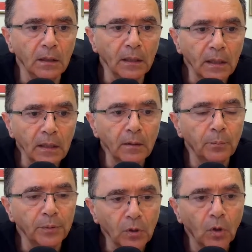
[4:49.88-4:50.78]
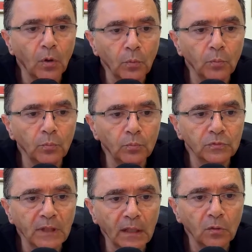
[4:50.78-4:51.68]
e però mh,
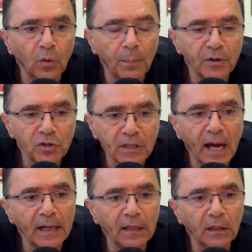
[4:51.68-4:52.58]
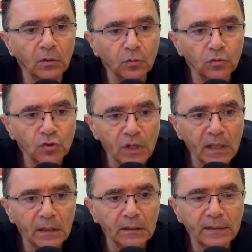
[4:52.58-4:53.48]
tendo a precisare che non
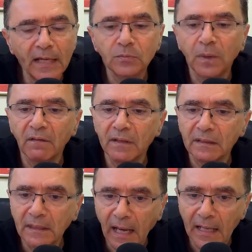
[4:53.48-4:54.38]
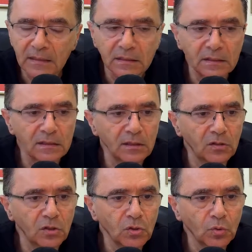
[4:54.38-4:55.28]
c'è da spaventarsi se
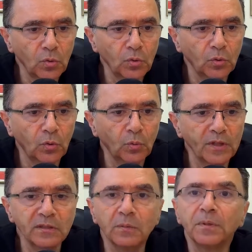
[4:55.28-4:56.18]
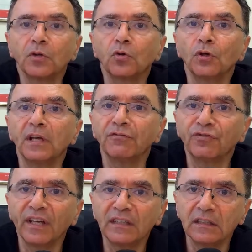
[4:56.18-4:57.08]
ci sono questi piccoli
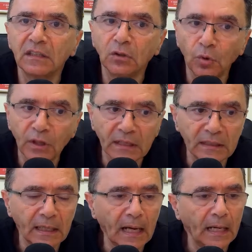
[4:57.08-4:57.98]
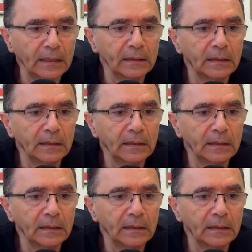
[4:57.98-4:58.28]
effetti collaterali.